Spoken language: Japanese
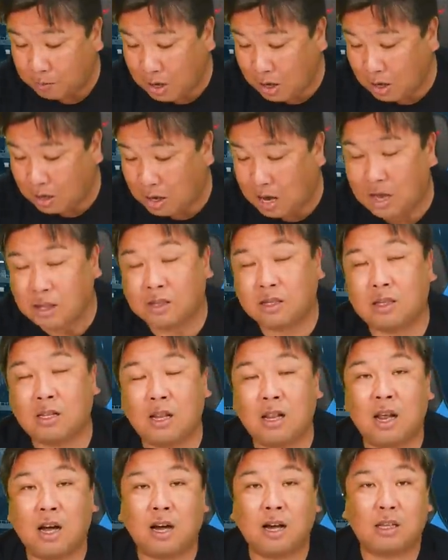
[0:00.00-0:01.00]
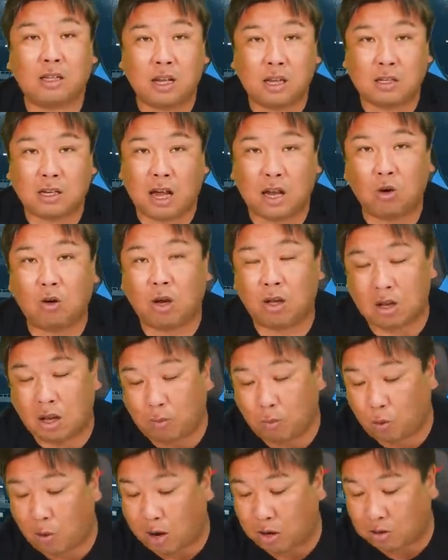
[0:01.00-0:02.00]
えー、感じで投げて最後はね
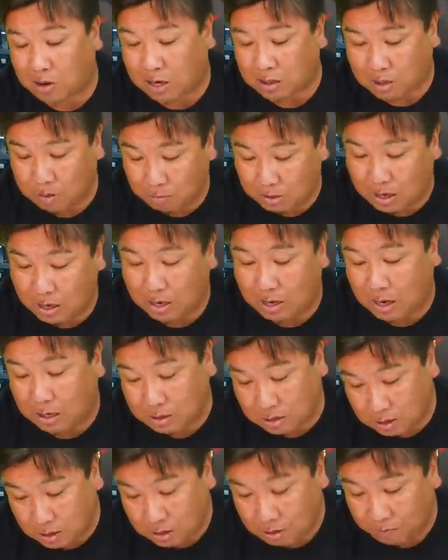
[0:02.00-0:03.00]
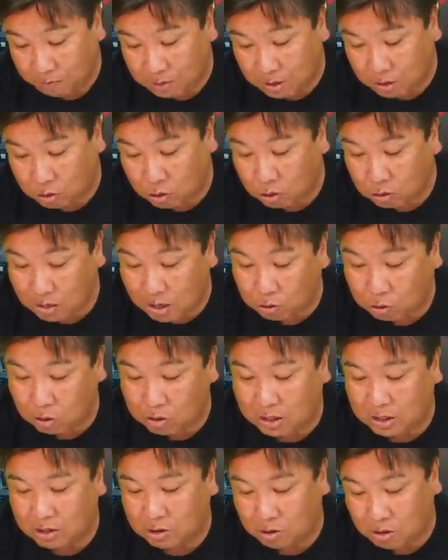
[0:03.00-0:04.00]
もう歩かすみたいな感じでツーアウト
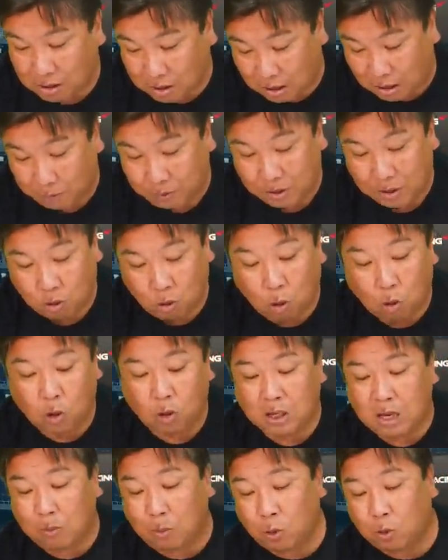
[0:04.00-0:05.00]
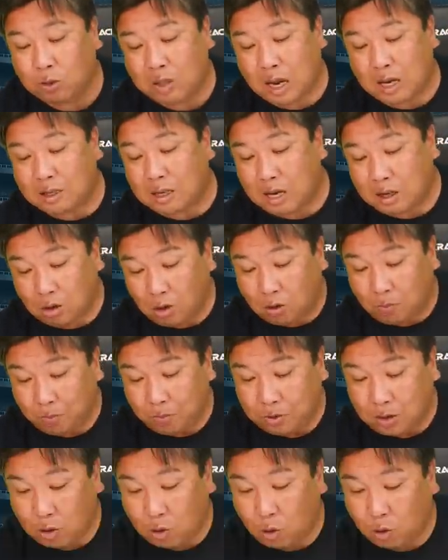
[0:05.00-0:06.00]
一二塁からここで問題点よ
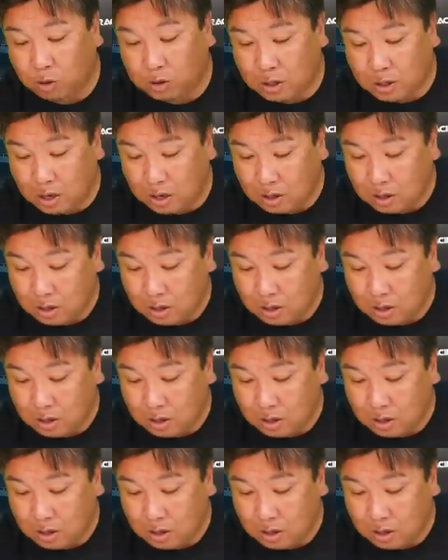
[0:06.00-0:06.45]
でここでね、